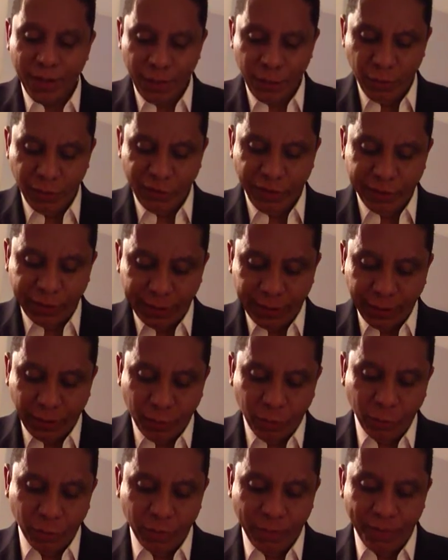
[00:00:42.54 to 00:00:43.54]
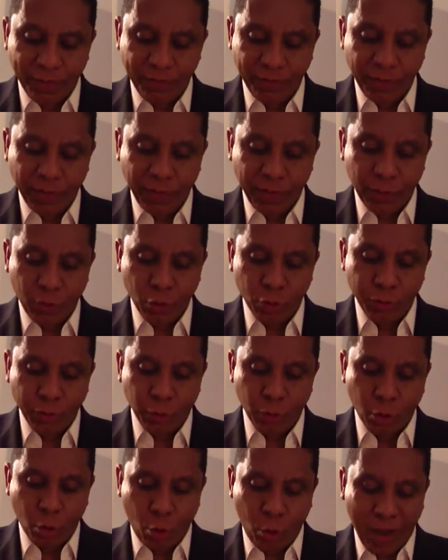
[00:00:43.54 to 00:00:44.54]
E o versículo
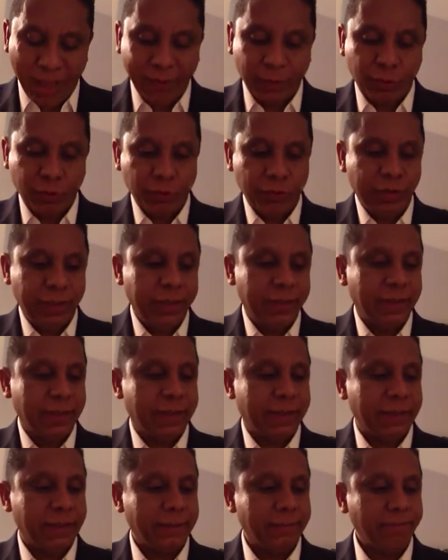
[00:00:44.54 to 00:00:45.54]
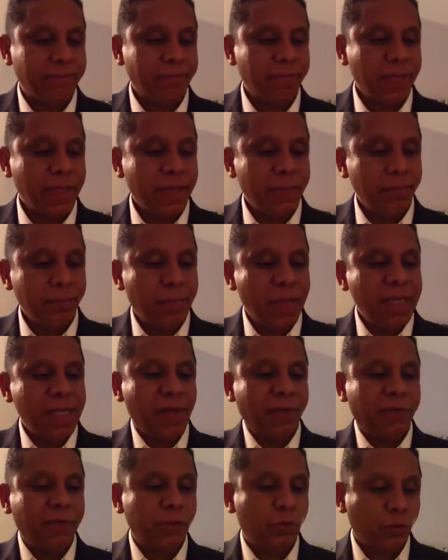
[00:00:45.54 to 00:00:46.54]
número 4 diz assim:
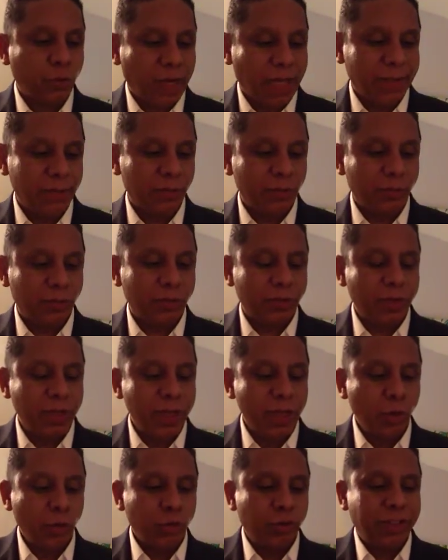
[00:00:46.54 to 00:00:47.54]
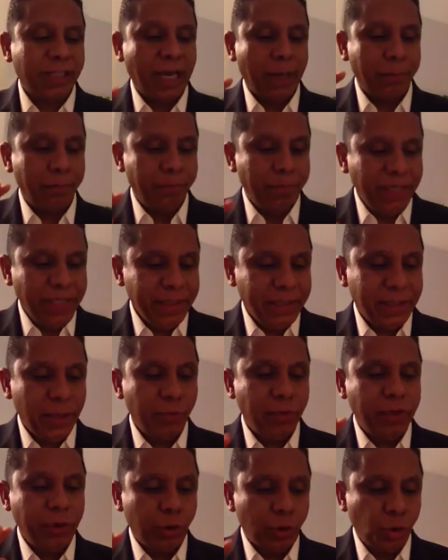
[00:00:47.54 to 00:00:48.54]
Bem-aventurados os que
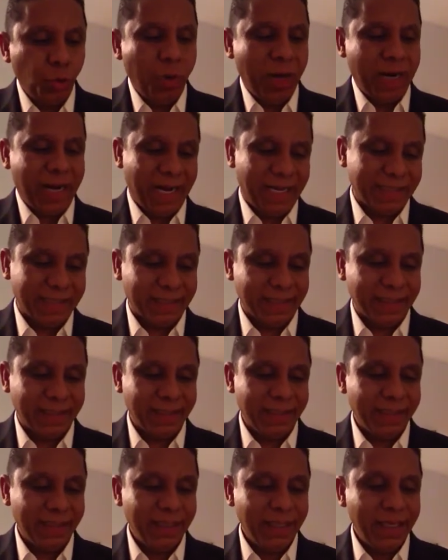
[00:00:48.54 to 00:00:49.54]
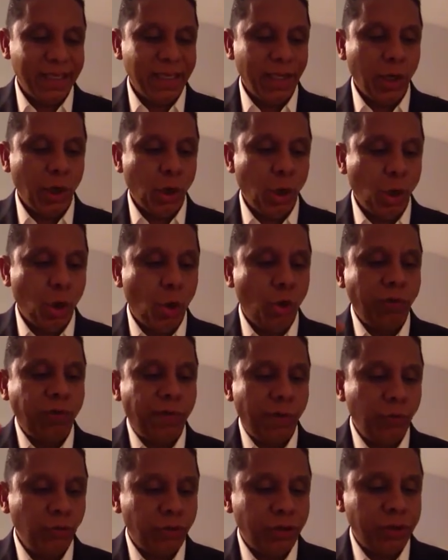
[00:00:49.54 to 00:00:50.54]
habitam em tua casa,
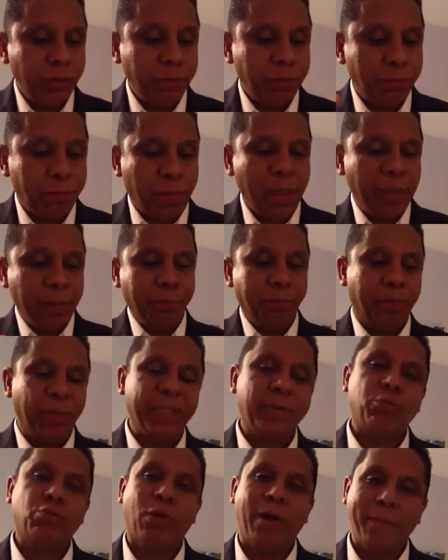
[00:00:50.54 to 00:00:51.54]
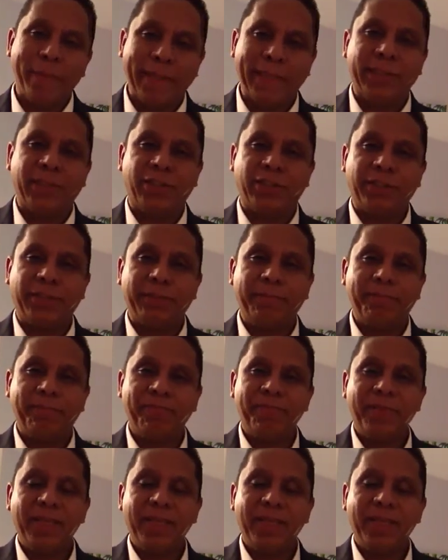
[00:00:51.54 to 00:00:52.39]
louvam-te perpetuamente.